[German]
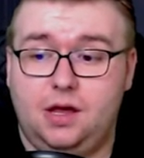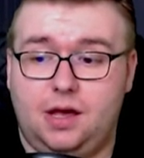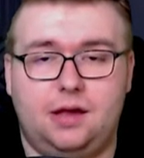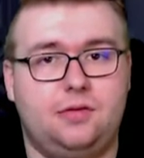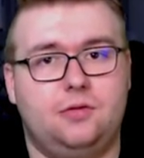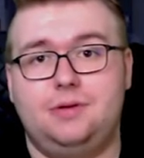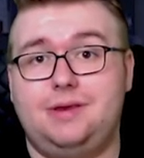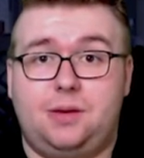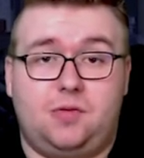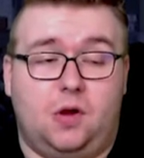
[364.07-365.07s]
Also
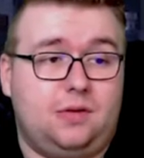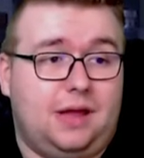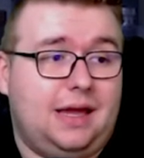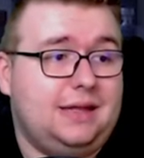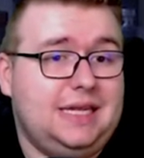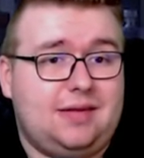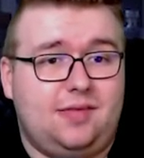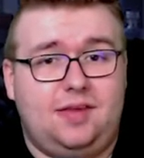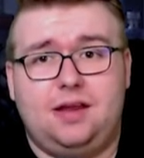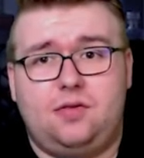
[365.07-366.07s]
so, äh, nicht,
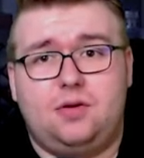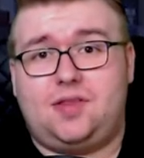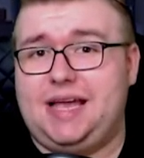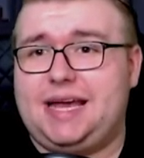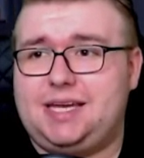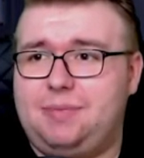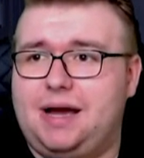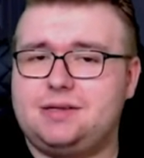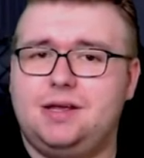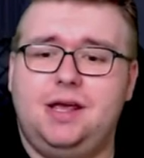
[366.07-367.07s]
dass jeder so das Gleiche
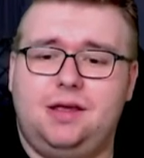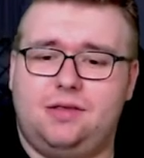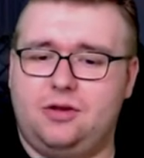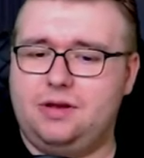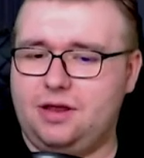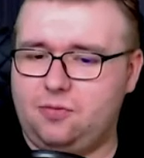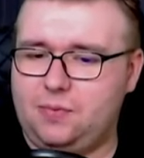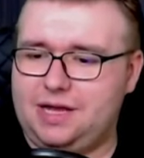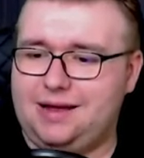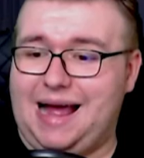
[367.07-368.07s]
macht, sondern dass
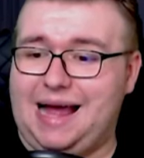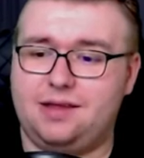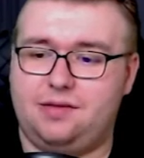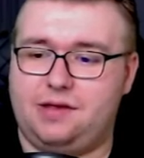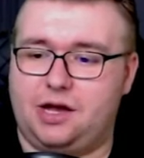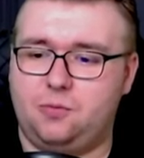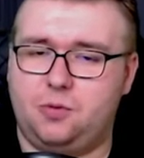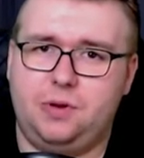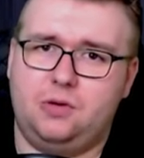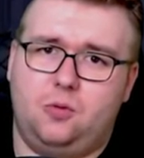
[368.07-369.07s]
man da andere Sachen
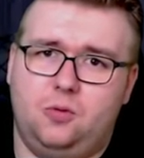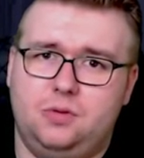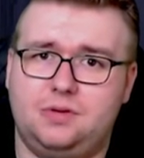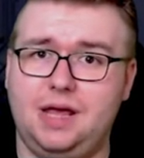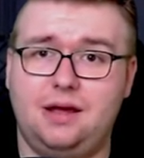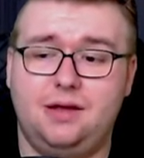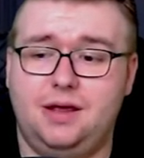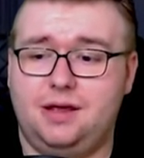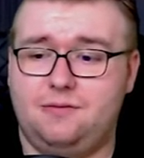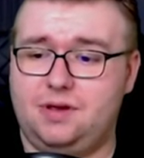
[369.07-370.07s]
probiert und ja,
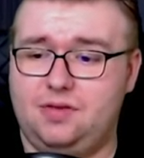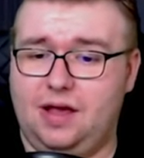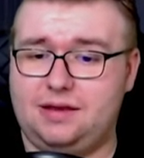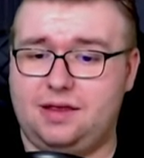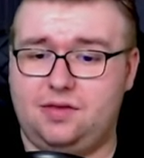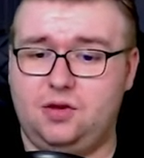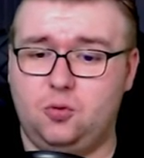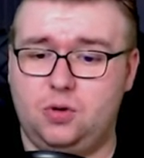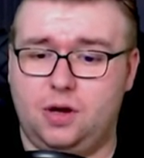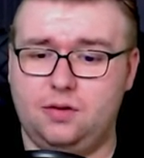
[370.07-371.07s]
wie gesagt, es sieht
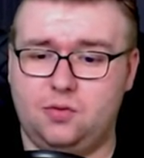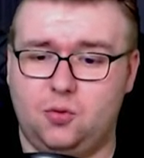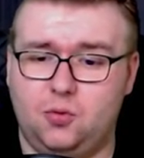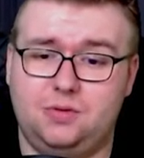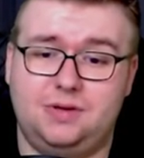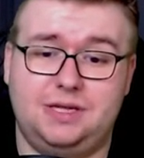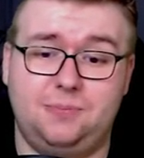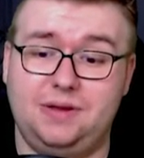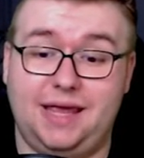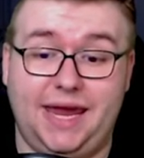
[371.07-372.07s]
gut aus und ich
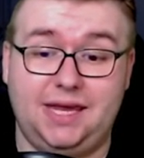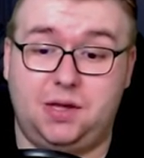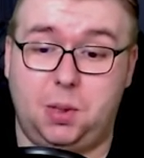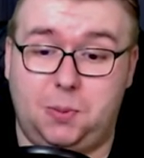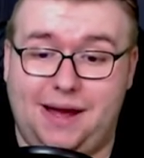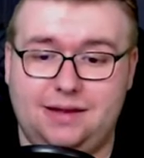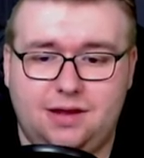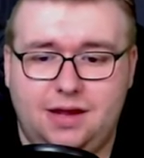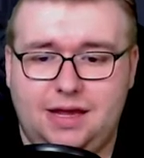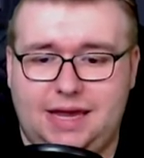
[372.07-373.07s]
bin echt gespannt.
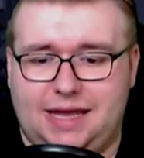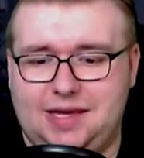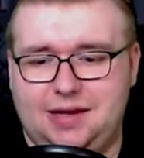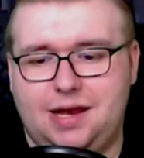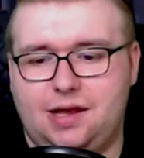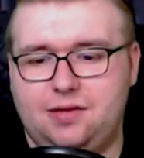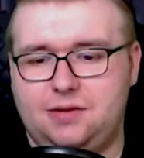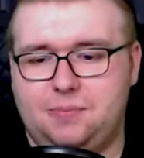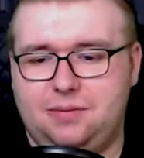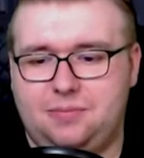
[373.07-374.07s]
Ja, die
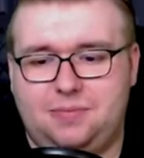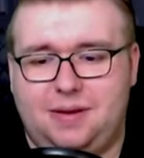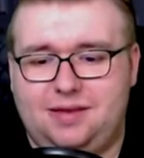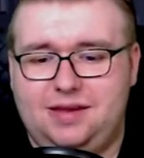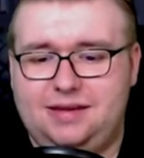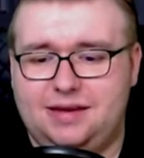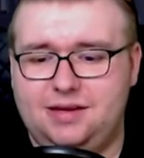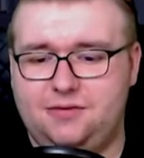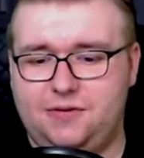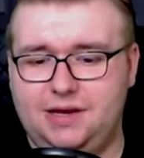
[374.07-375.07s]
Innenansicht, man, man sieht hier
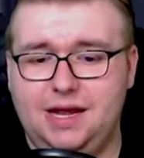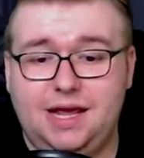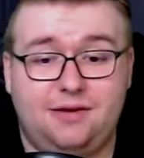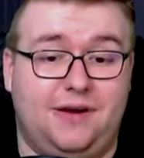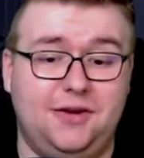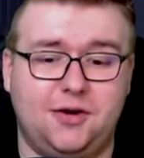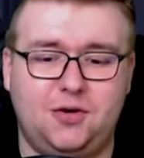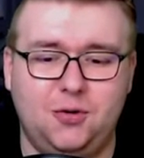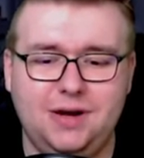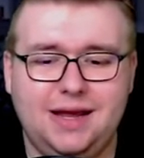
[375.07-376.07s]
nicht viel. Fand auch
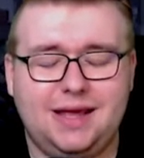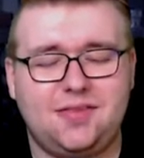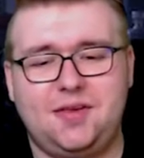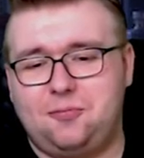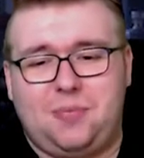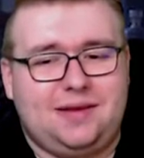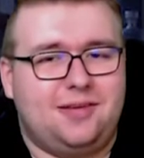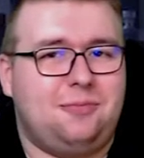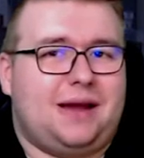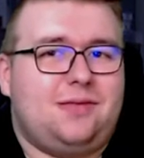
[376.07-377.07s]
cool, sie,
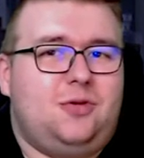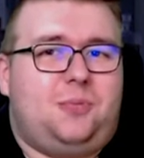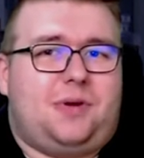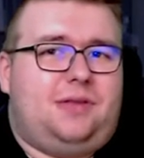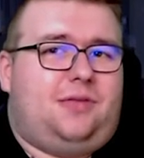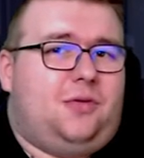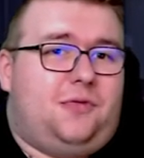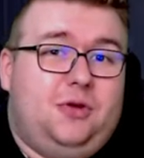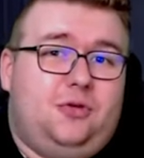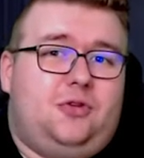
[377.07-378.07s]
manche machen so die Präsentation
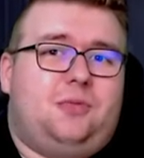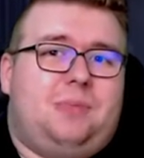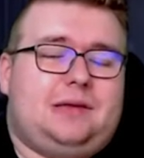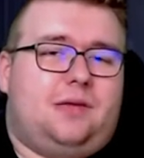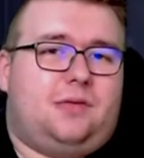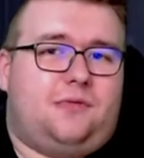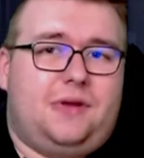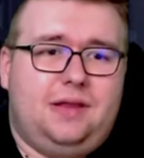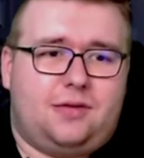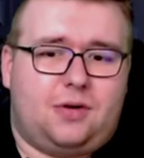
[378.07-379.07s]
auf YouTube, manche so auf
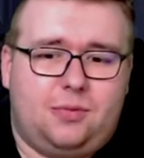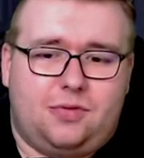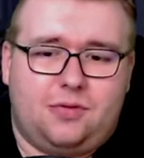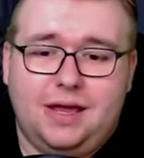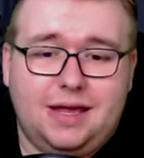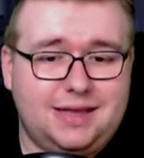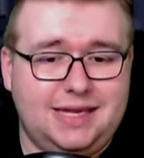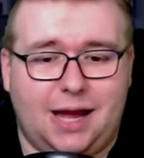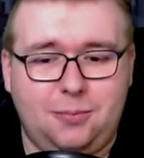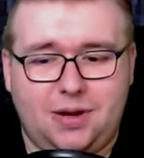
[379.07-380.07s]
Instagram und so.
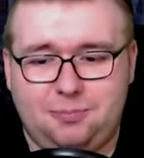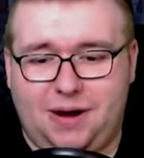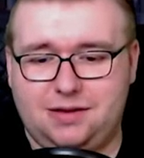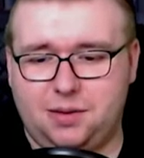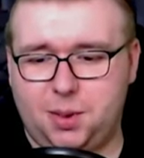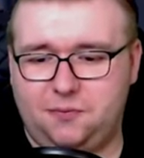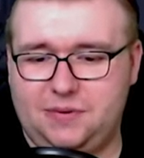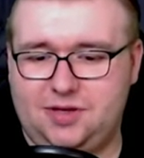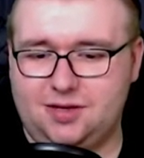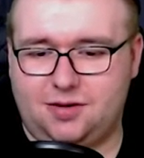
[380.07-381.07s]
Die haben ja eine Partnerschaft
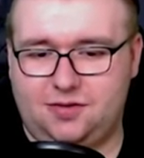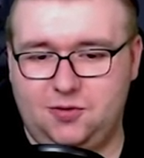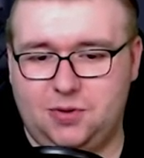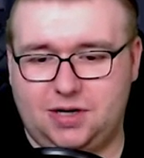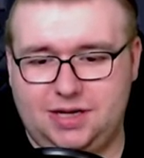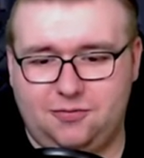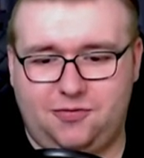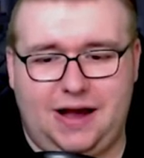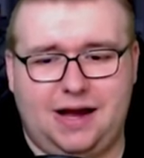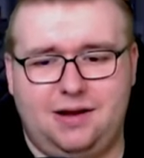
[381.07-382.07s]
mit TikTok, sieht man auch hier im
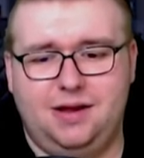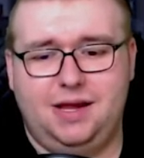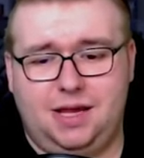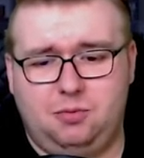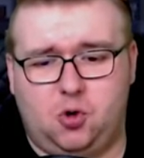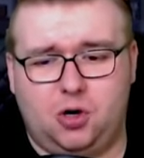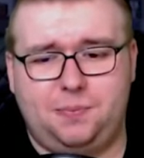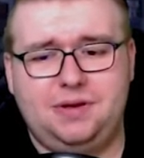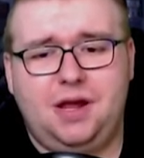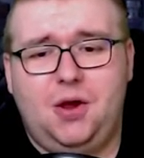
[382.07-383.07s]
Fahrer, im
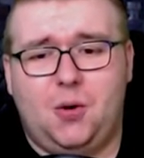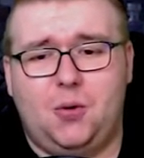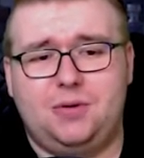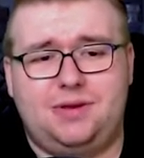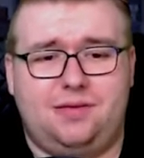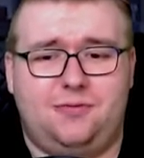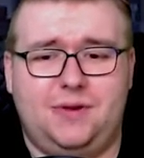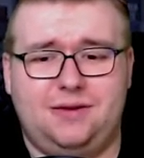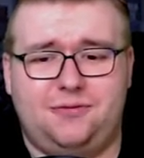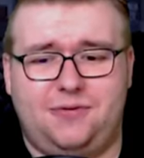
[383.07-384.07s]
Cockpit. Und
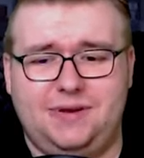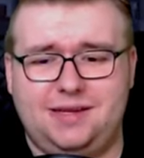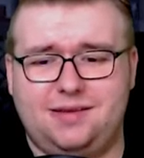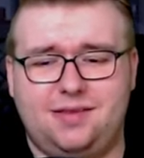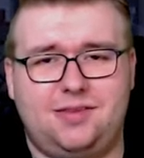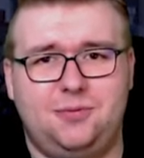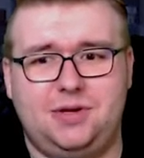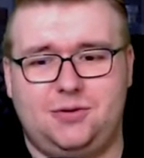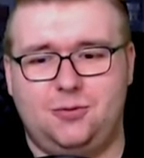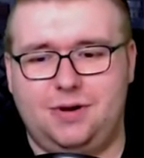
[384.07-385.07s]
deswegen finde ich das
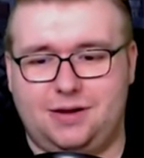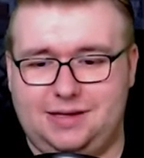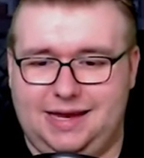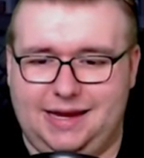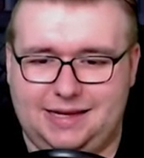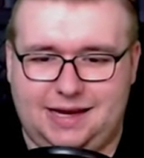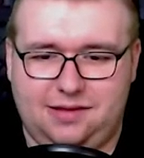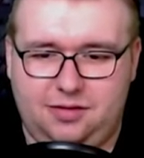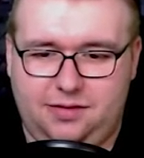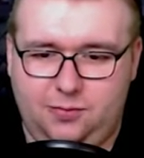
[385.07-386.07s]
ziemlich cool, auch die
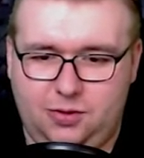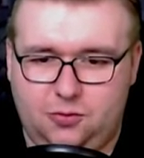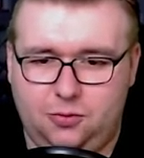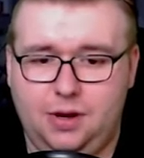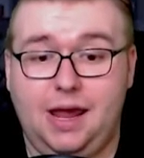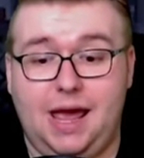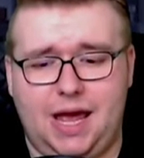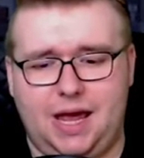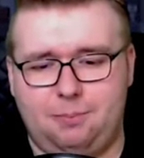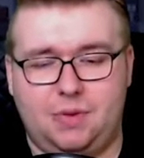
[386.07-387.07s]
Lenkradansicht ziemlich cool.
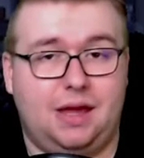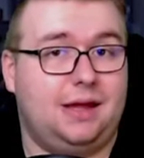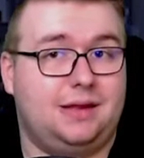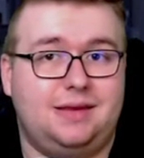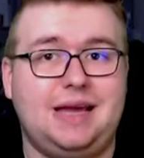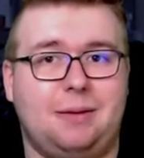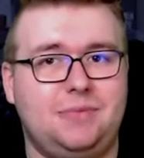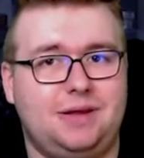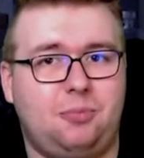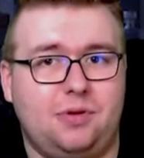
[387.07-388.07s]
Ähm, äh, die haben
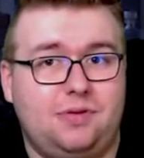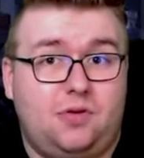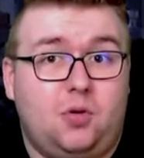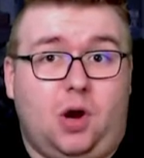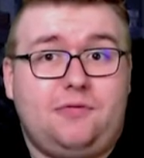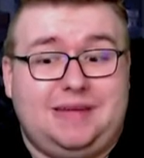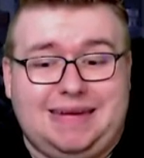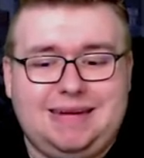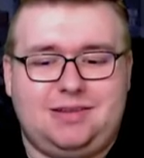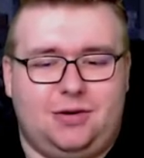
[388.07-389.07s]
die Präsentation auf
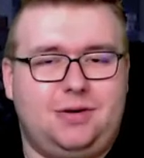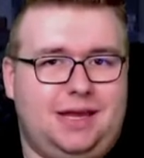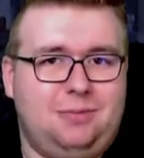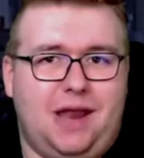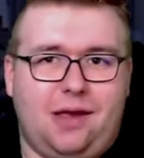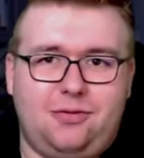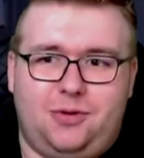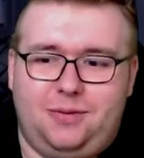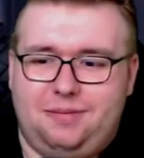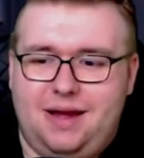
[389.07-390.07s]
TikTok im
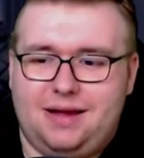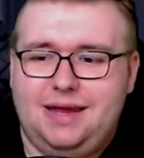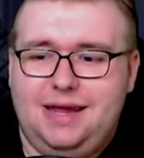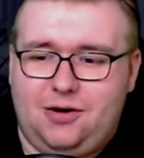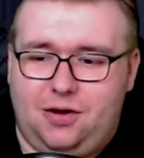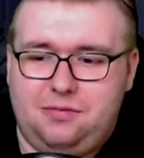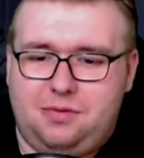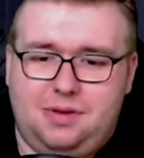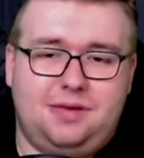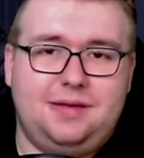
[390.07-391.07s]
Livestream gemacht, konnte
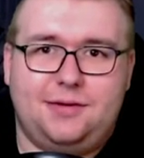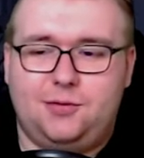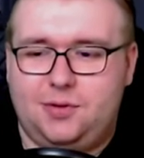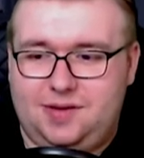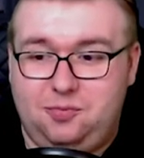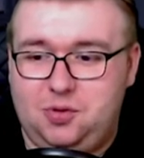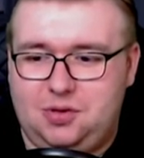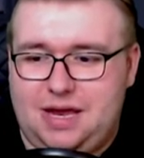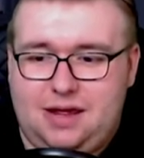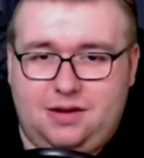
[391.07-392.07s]
man sich natürlich ziemlich
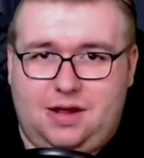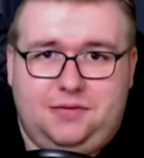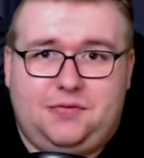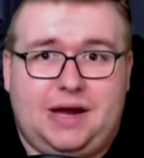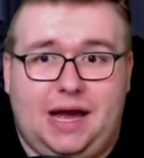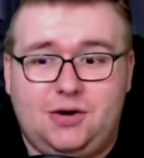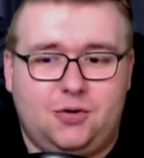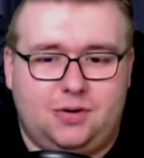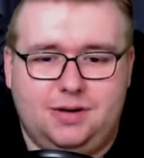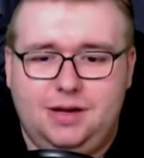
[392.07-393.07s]
einfach
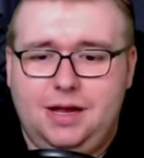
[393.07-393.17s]
angucken.